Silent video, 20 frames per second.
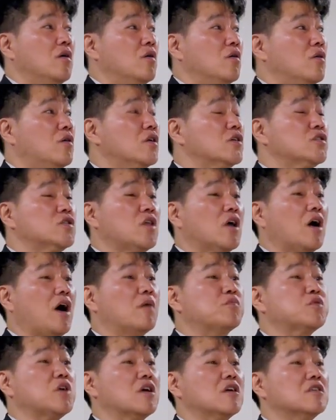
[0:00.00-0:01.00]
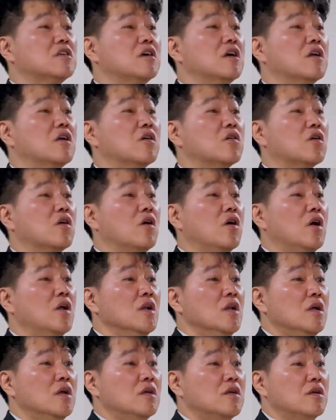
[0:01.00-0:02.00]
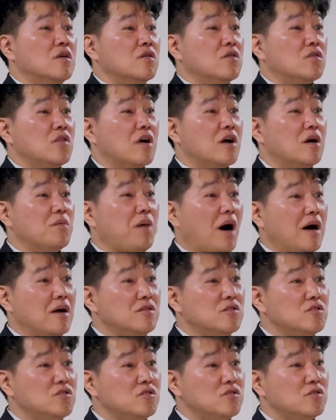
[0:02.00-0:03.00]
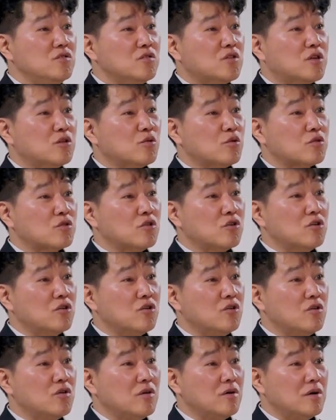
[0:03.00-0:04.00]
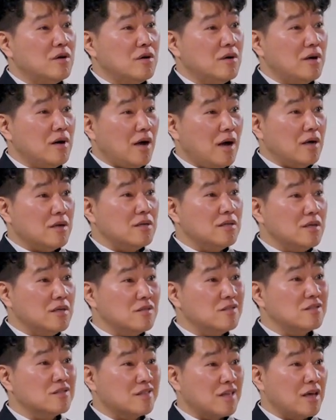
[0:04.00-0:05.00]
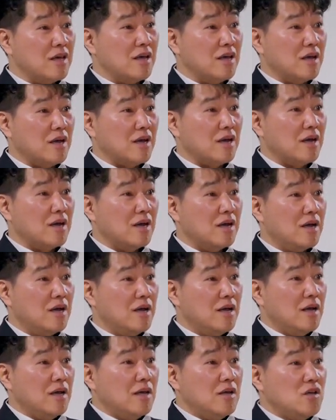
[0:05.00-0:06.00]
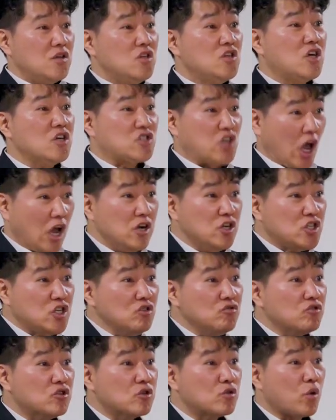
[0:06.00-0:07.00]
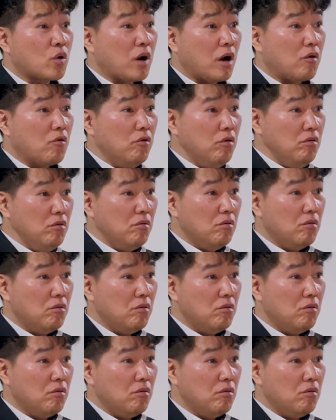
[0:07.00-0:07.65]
그래서 내가 갑자기 생각난 게 내가 많은 기도를 하긴 했는데 이게 제일 쉬운 기도라고?